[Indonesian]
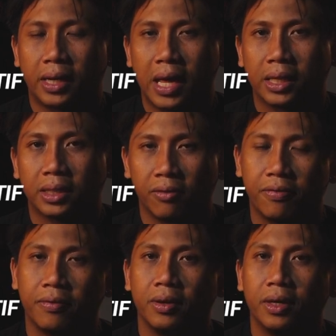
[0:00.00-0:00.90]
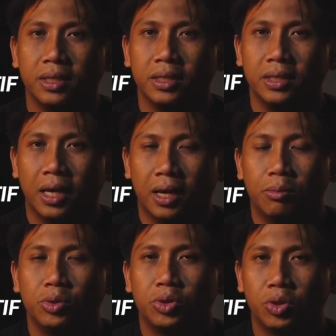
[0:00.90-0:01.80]
reaktif
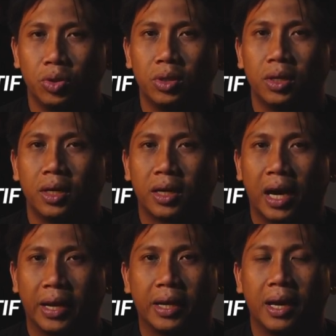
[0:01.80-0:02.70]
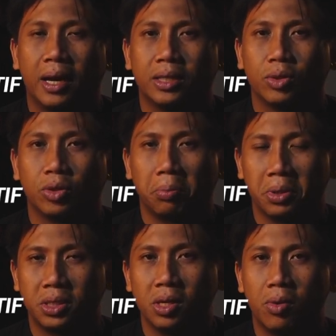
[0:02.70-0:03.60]
yang muncul karena suatu
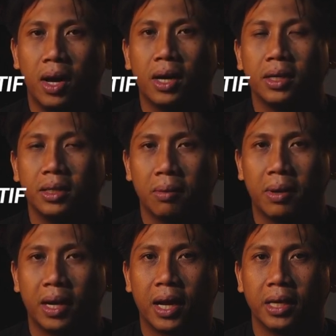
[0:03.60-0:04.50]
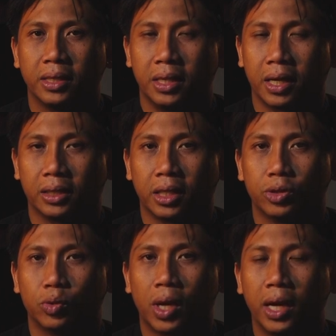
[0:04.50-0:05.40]
peristiwa yang barangkali tidak
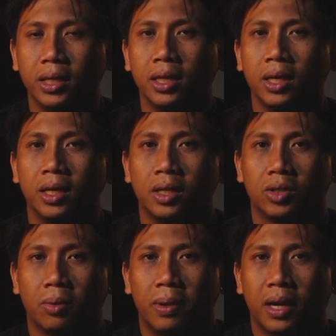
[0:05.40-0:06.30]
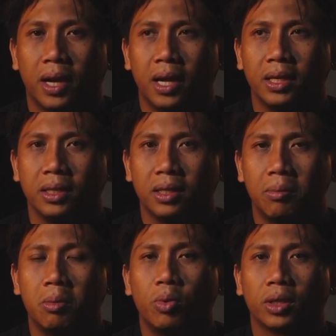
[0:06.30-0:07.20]
kita sukai atau barangkali
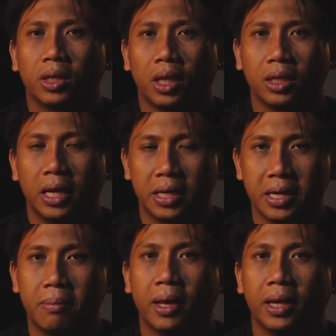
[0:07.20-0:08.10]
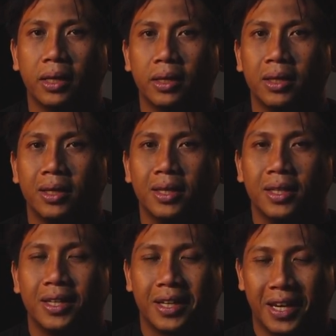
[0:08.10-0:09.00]
yang membuat kita tidak nyaman.
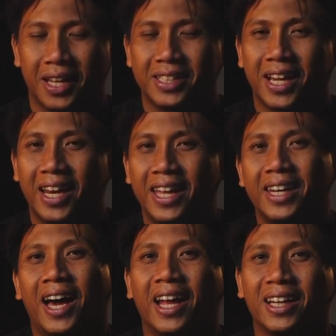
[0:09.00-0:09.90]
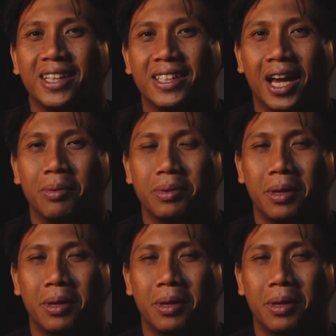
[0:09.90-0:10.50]
Rekan sekalian, hari ini saya akan